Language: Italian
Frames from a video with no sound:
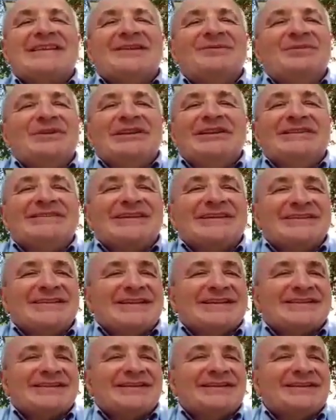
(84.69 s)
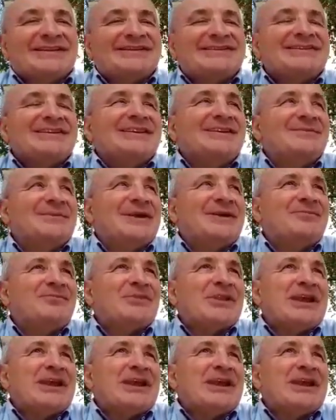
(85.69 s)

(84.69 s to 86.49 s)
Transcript: la bellezza di essere insieme,